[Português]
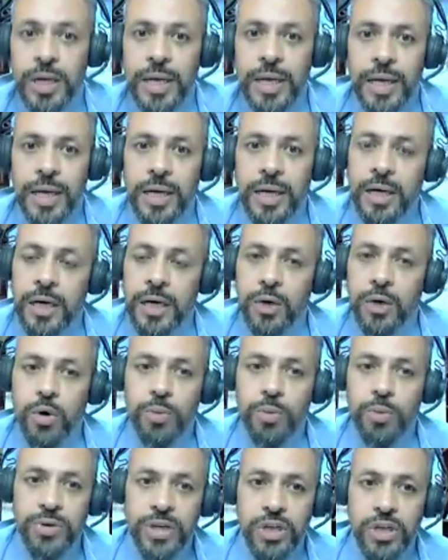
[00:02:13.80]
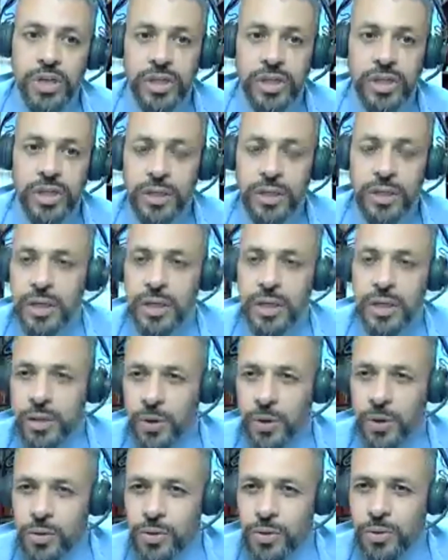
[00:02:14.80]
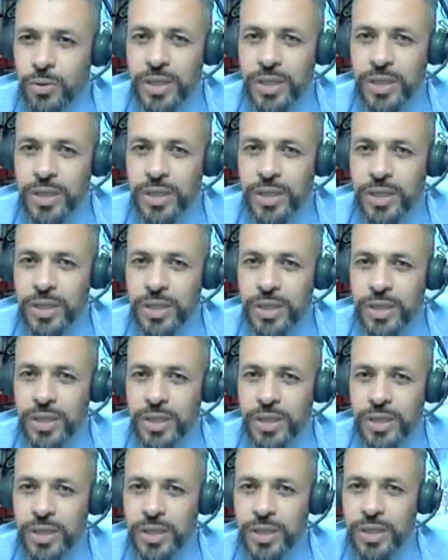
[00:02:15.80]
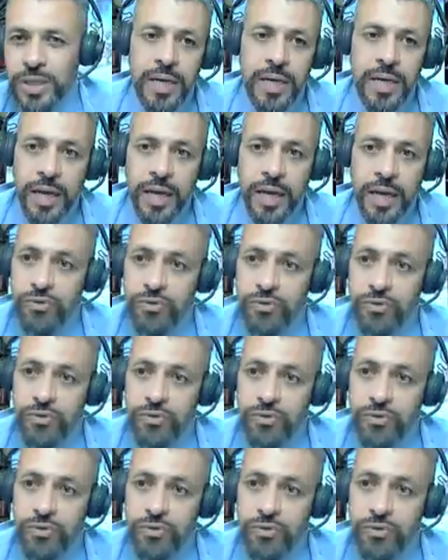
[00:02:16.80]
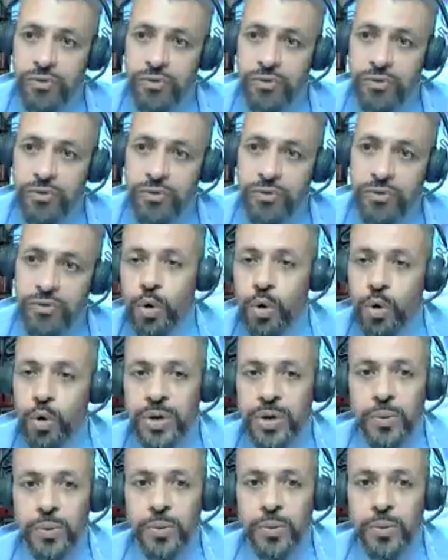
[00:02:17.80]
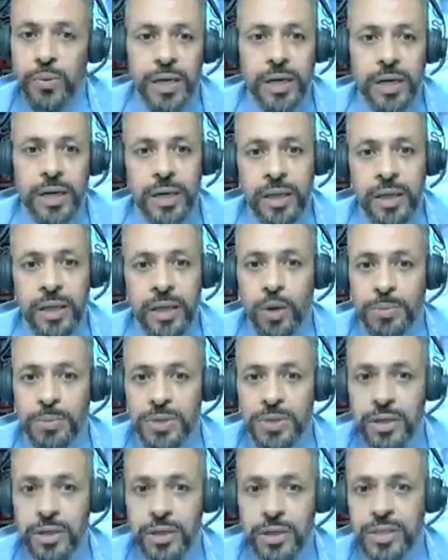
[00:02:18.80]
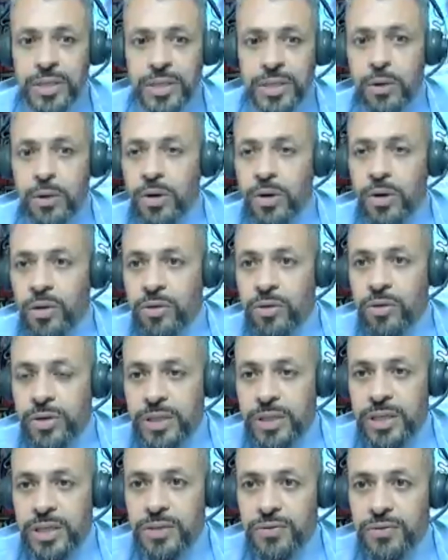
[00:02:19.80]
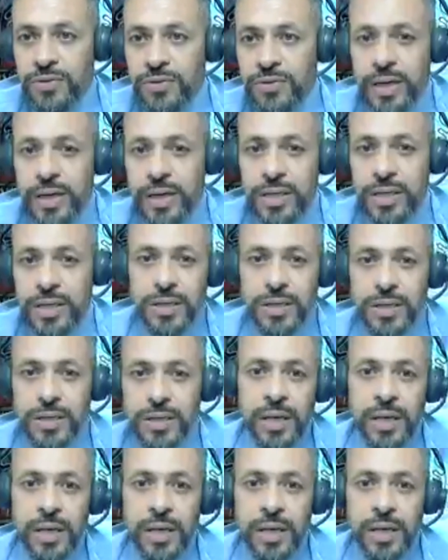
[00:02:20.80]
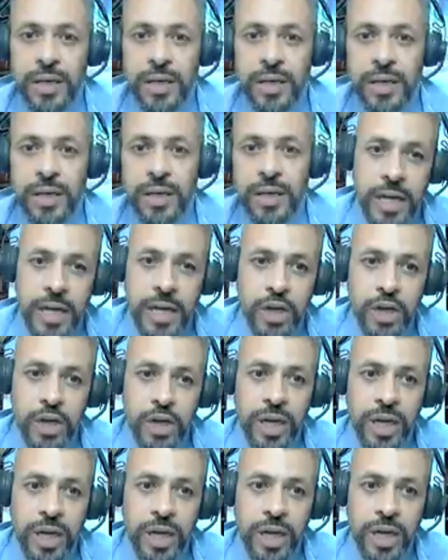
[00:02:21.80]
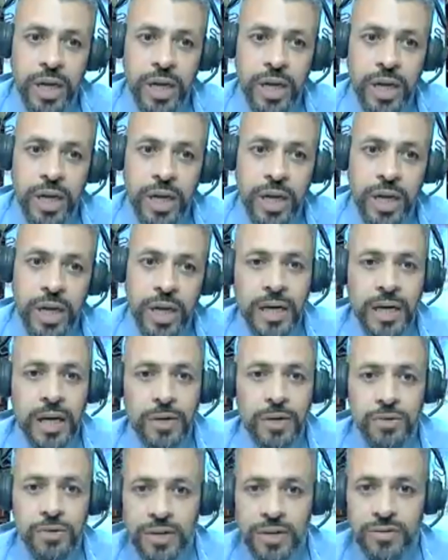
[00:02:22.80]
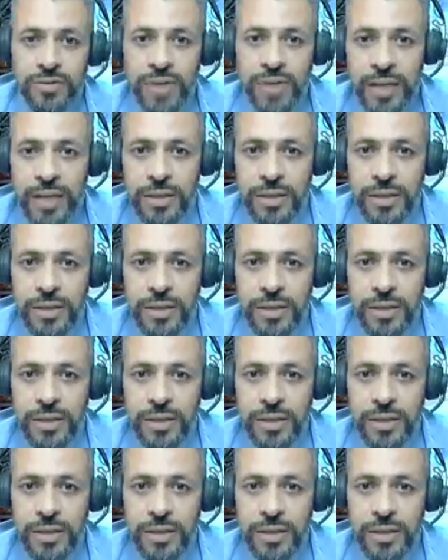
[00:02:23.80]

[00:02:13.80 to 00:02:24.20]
abordagens específicas, no sentido de abordagens locais, e discutir de uma maneira muito aberta quanto aos obstáculos que as